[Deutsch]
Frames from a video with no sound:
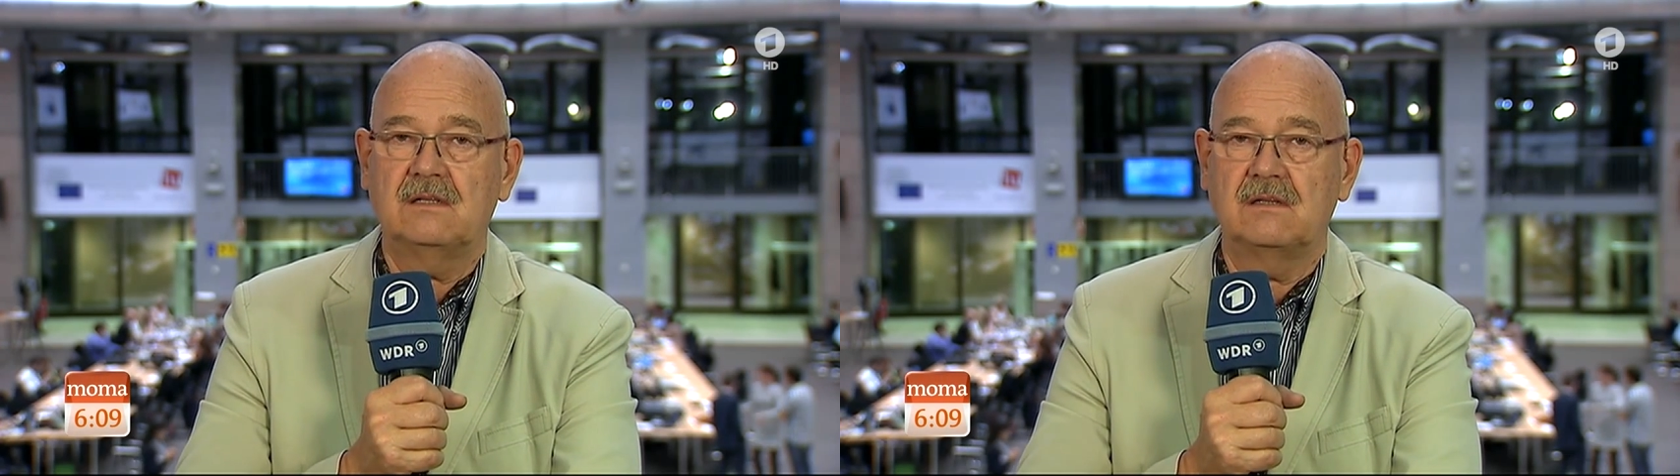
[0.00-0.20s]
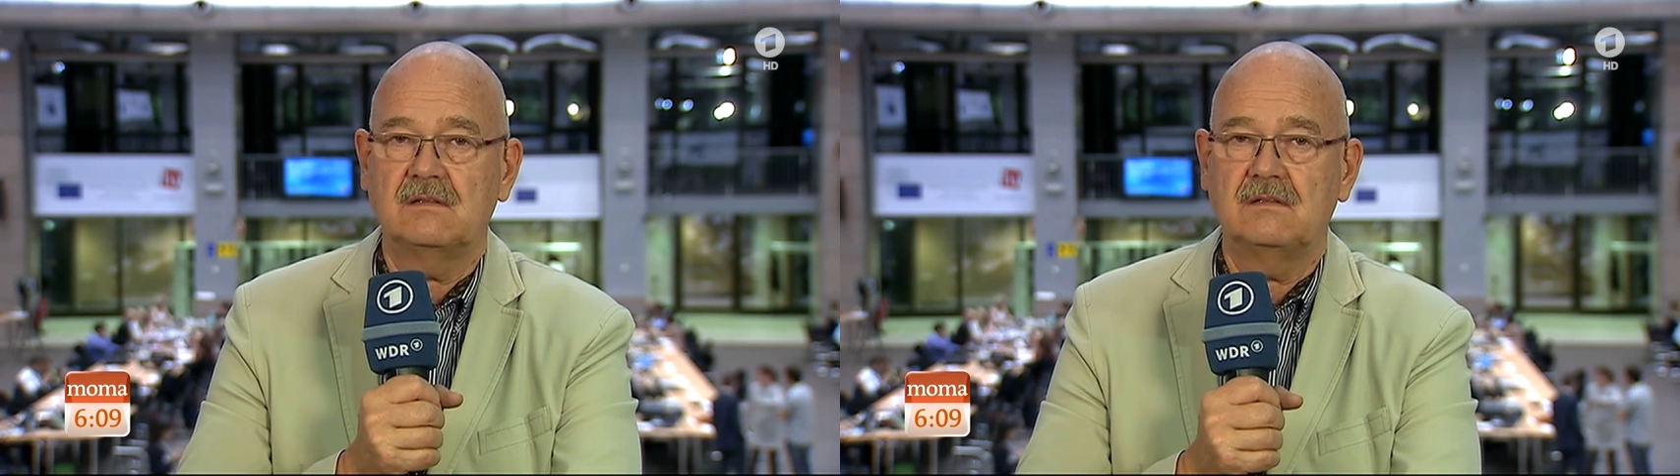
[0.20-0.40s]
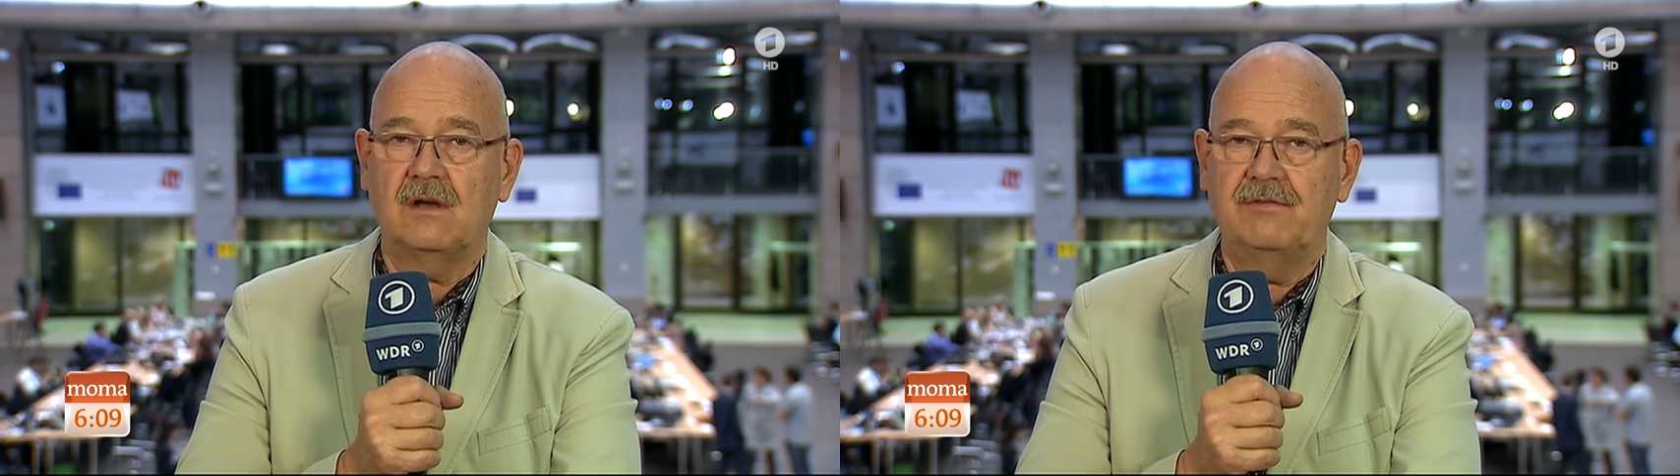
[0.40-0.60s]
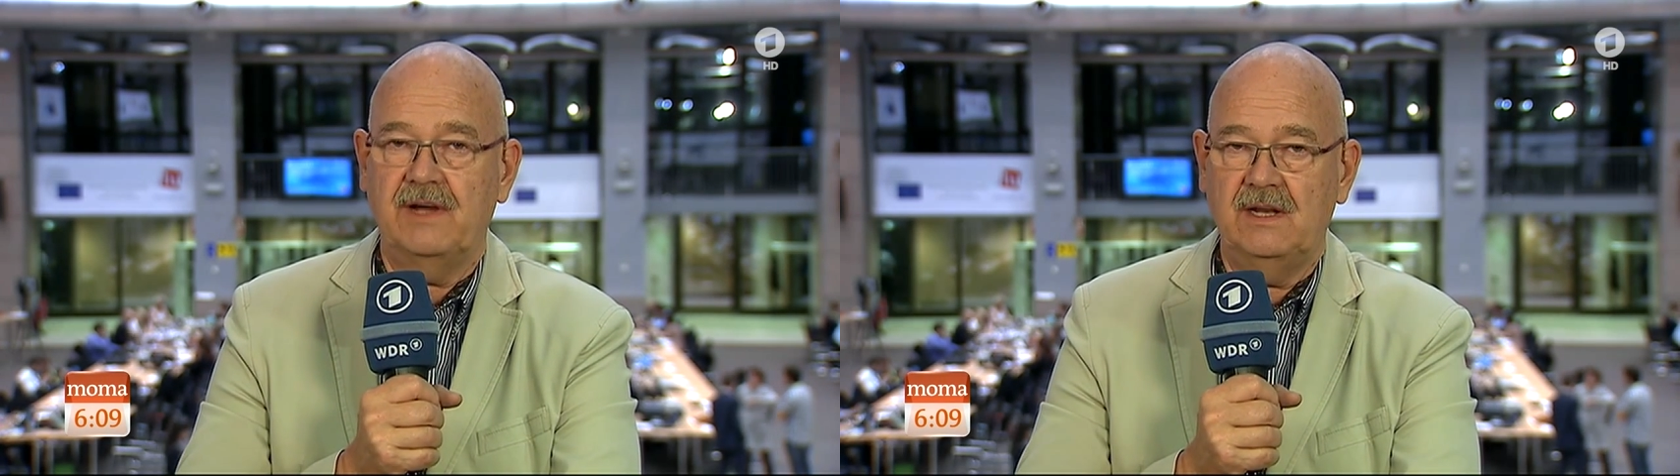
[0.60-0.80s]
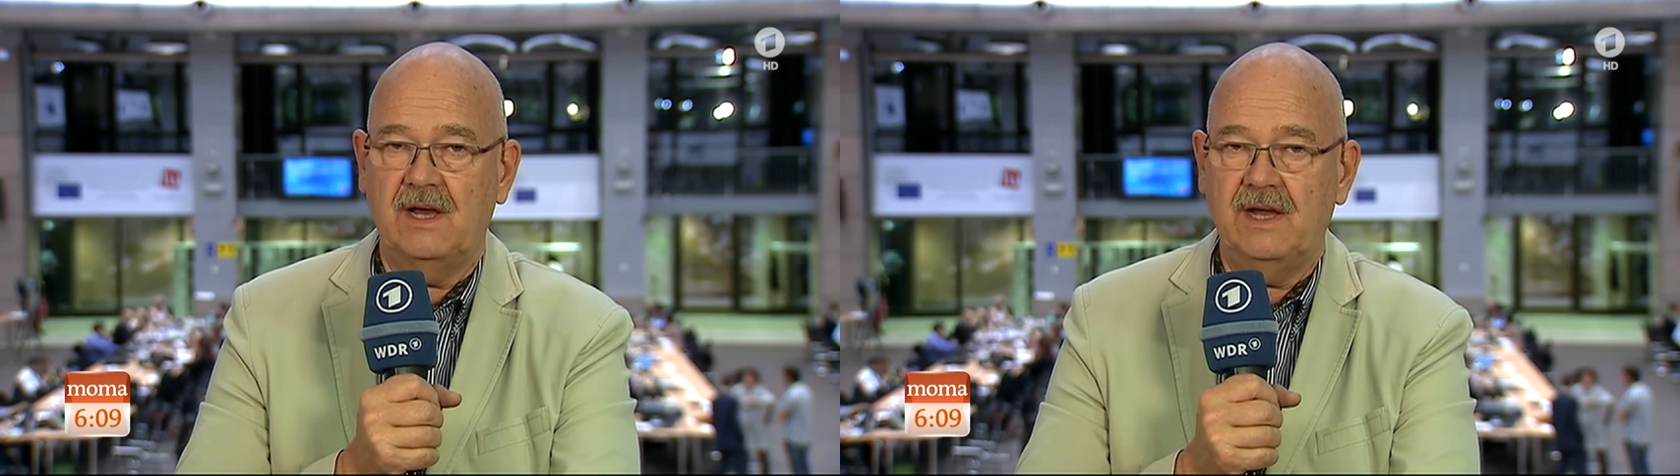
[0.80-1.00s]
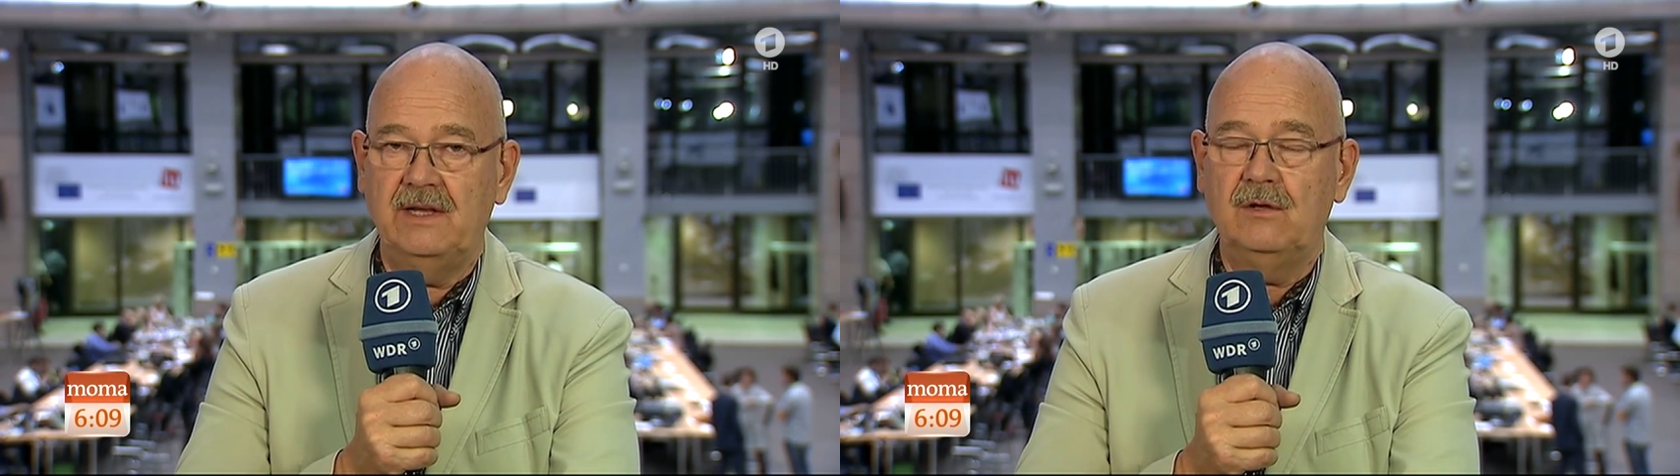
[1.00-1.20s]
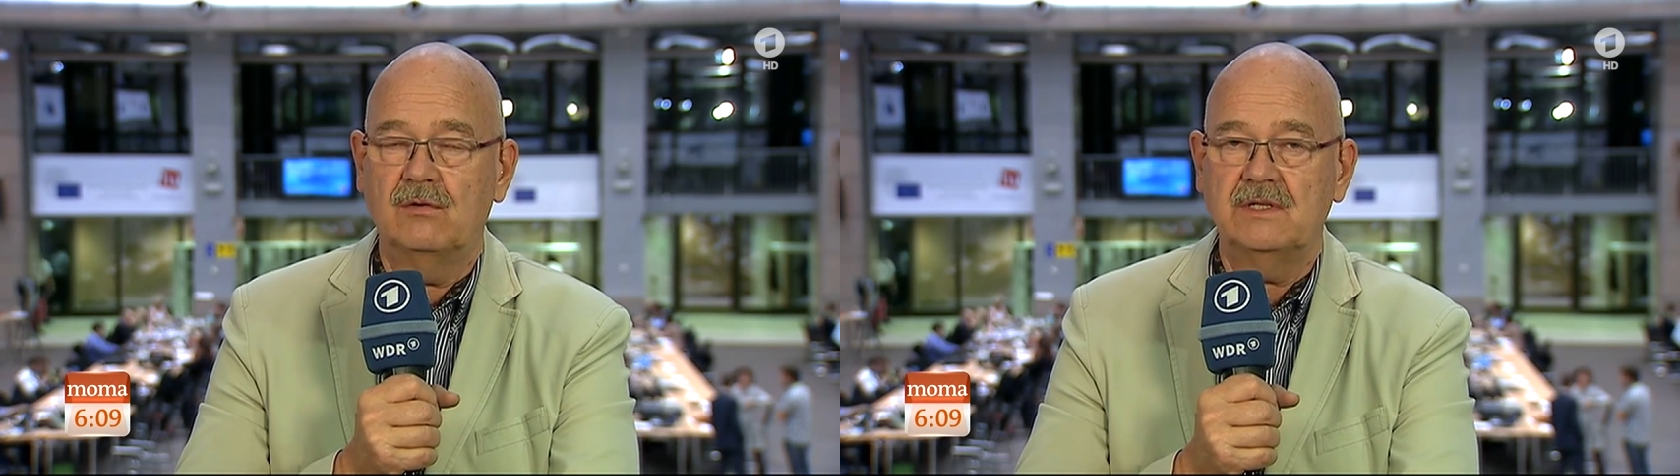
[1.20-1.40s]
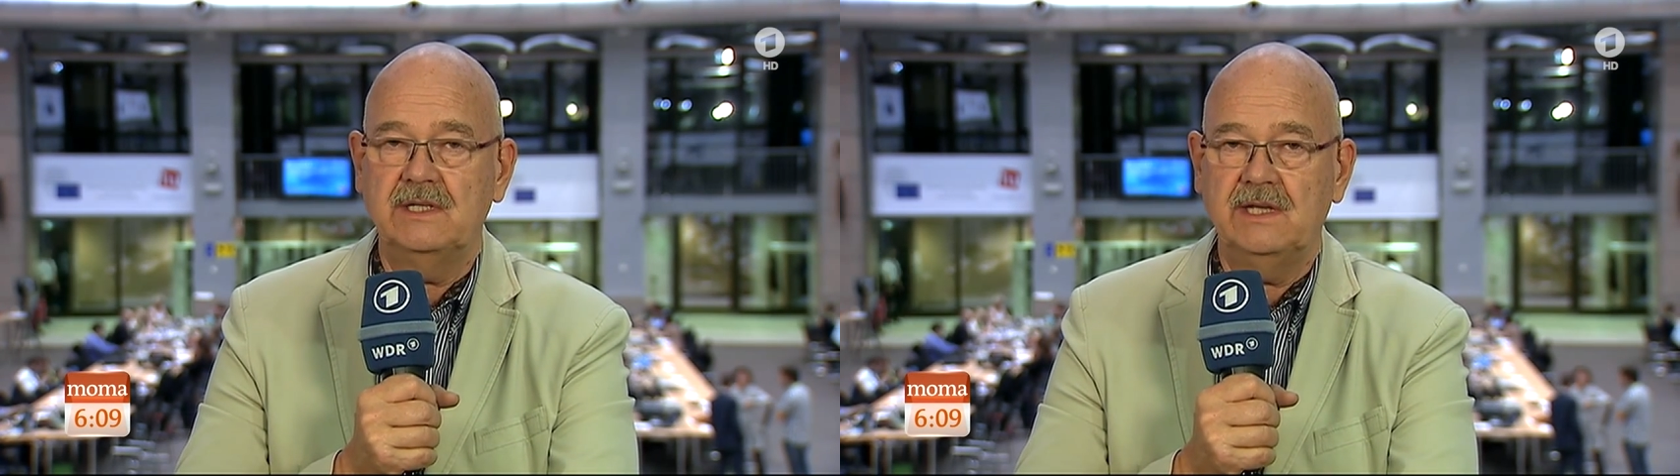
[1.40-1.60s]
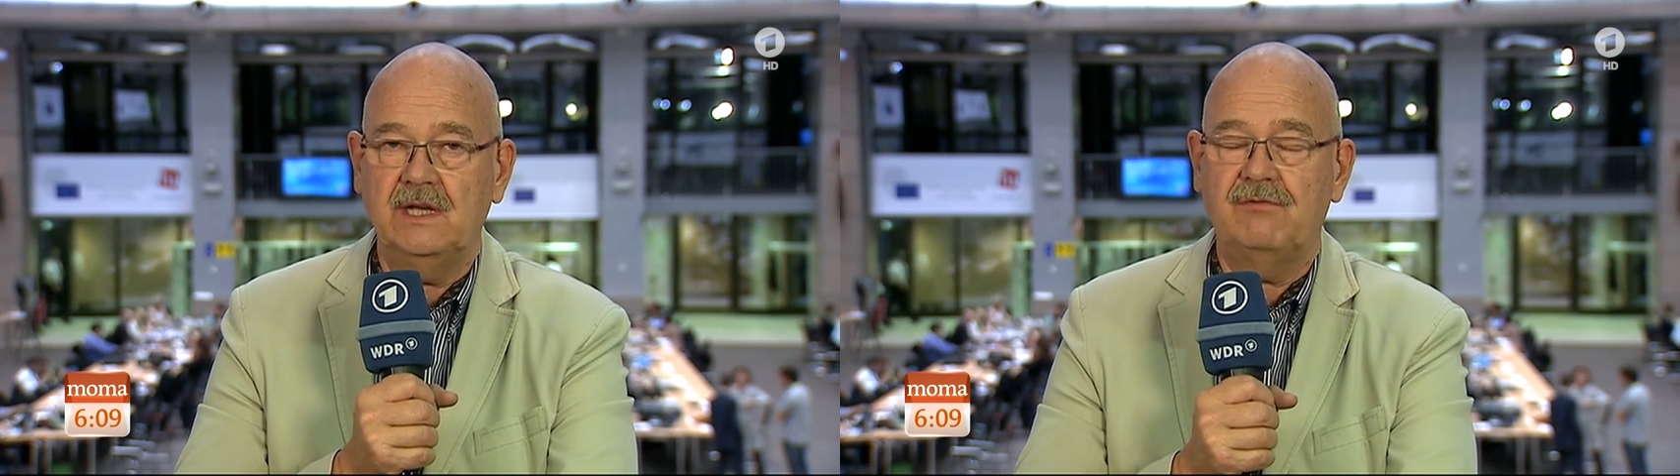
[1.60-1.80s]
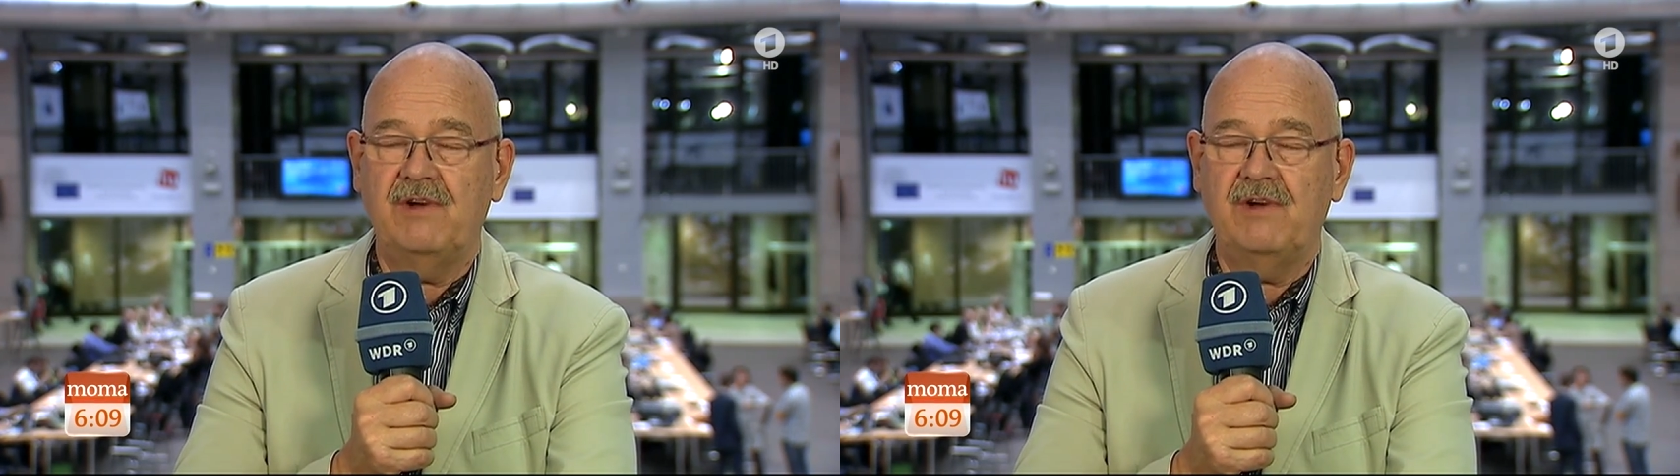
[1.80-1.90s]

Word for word: dass es auf eine Einigung hingeht,